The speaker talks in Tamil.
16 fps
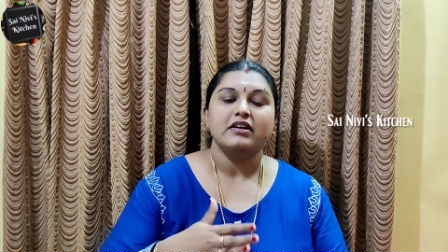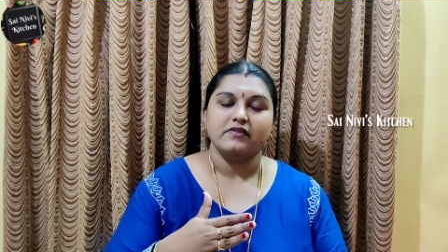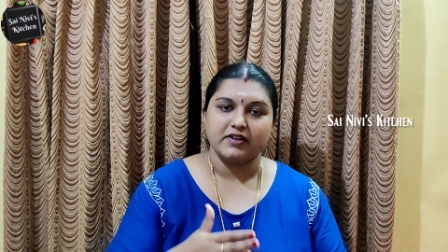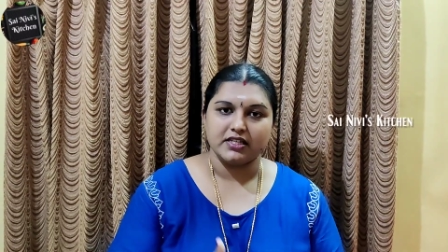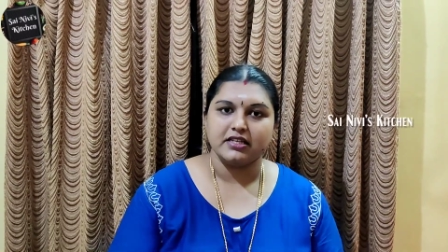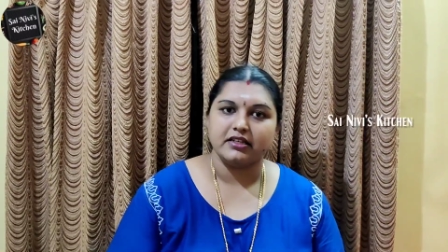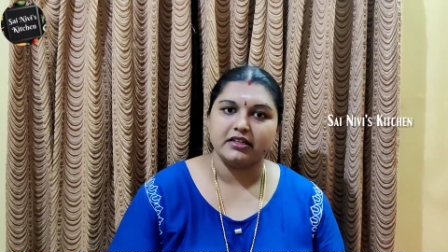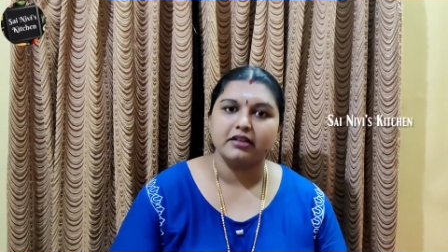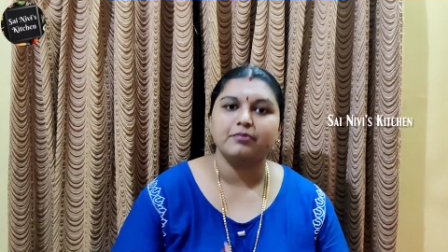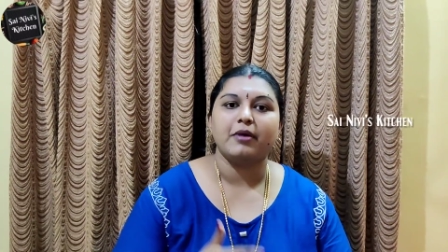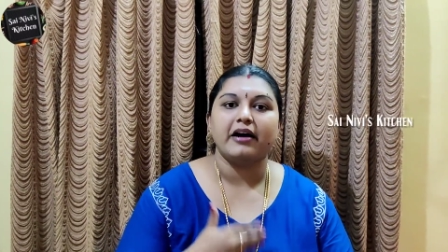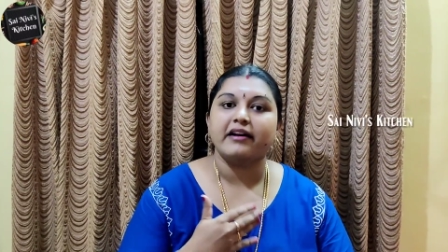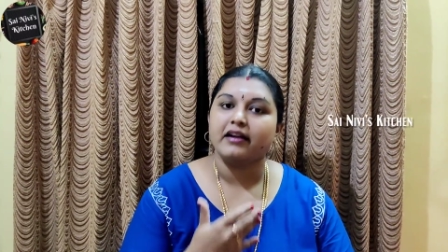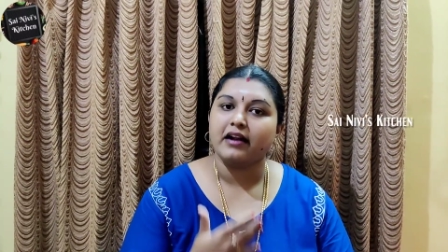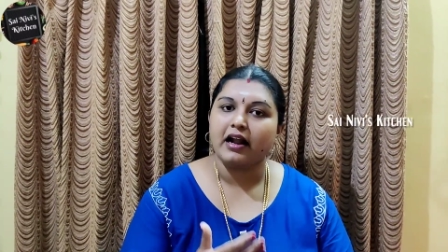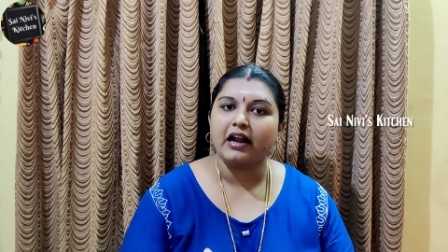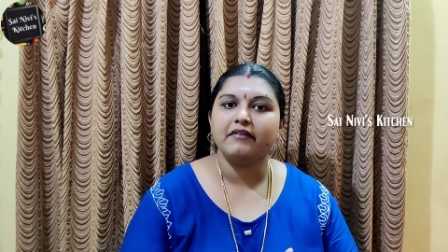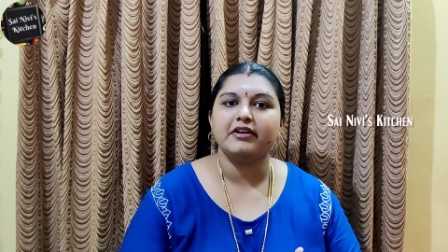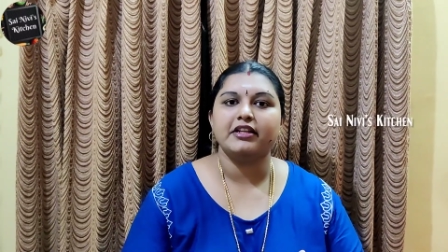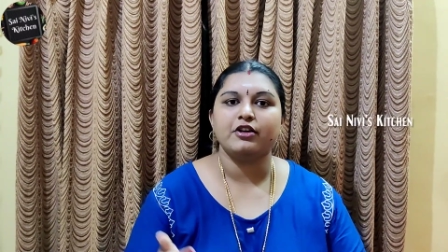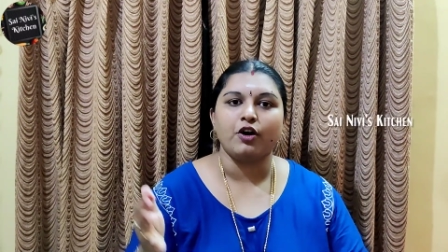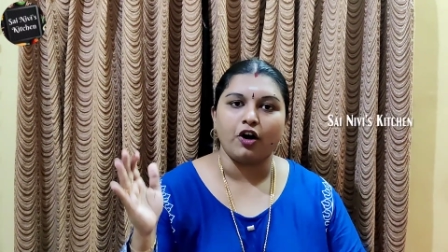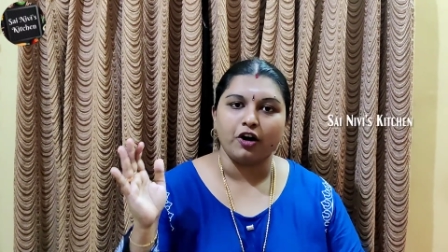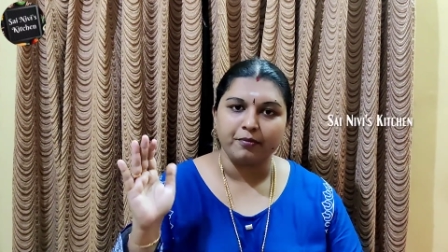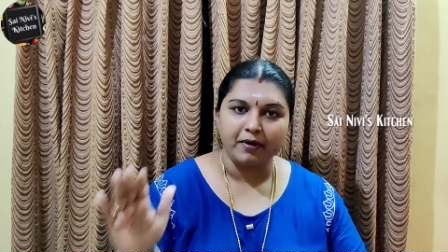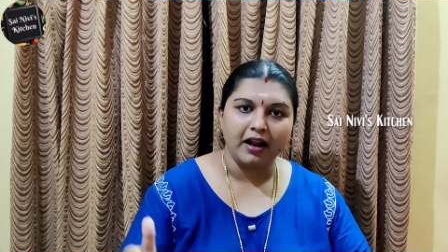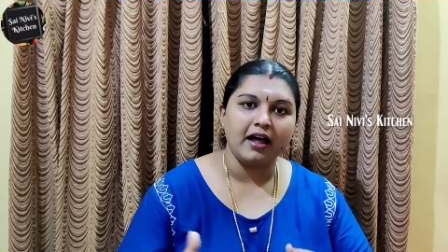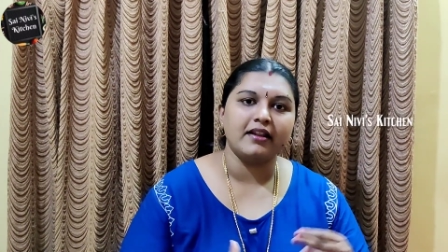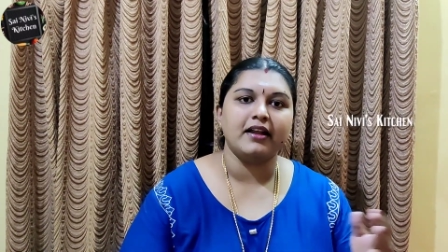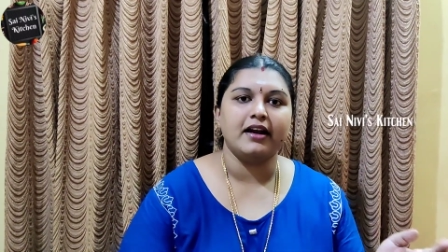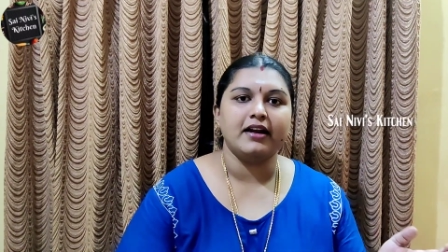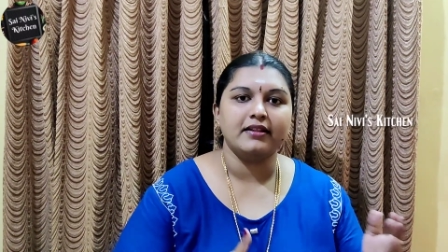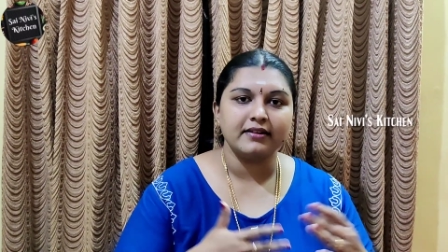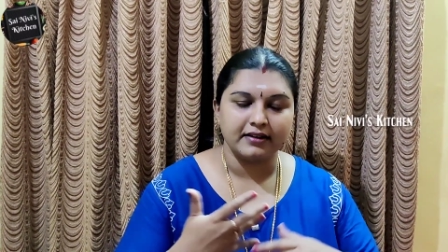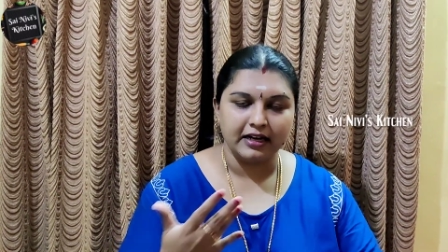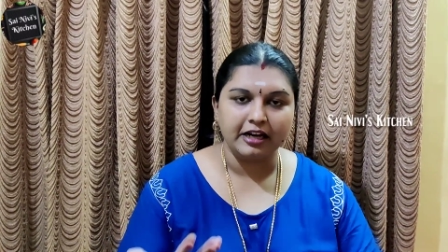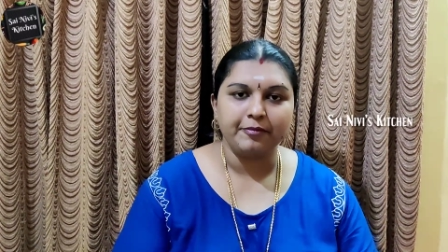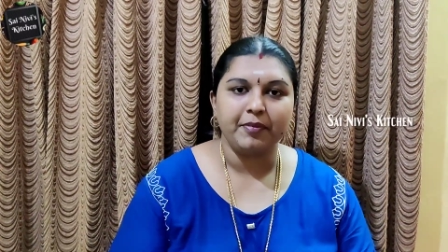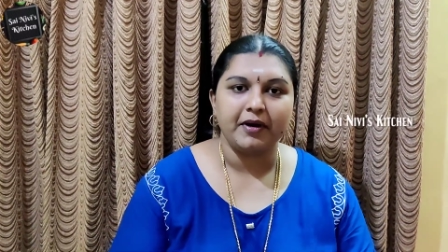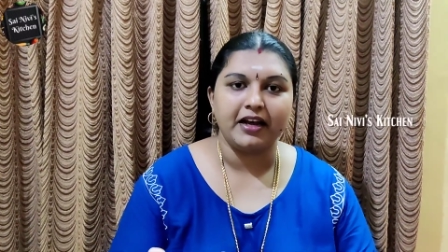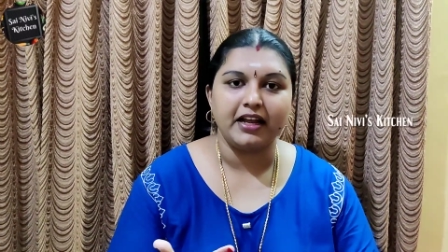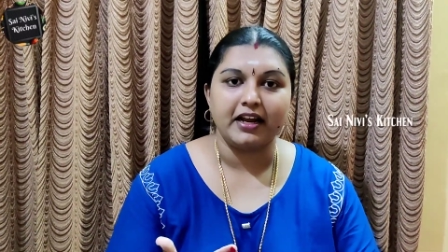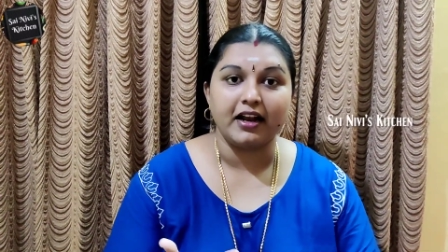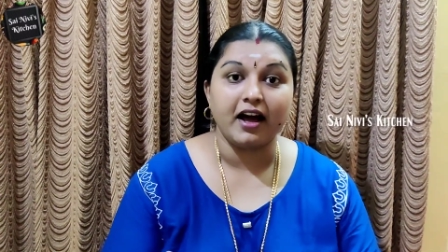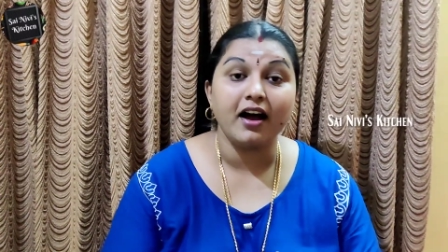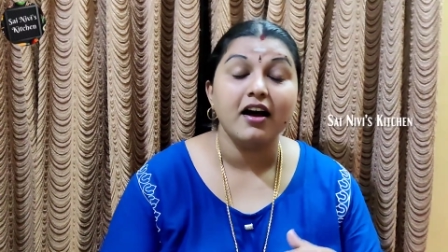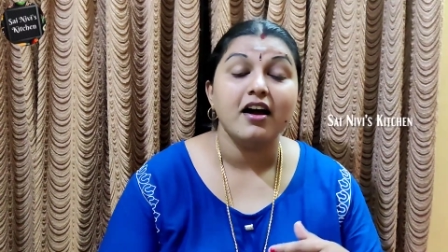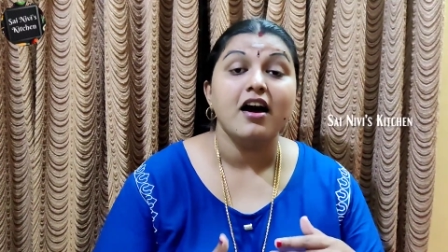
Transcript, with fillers: வச்சுட்டு மறுநாள் வந்து நார்மலா அதை எடுத்து கிளீன் பண்ணீங்கன்னா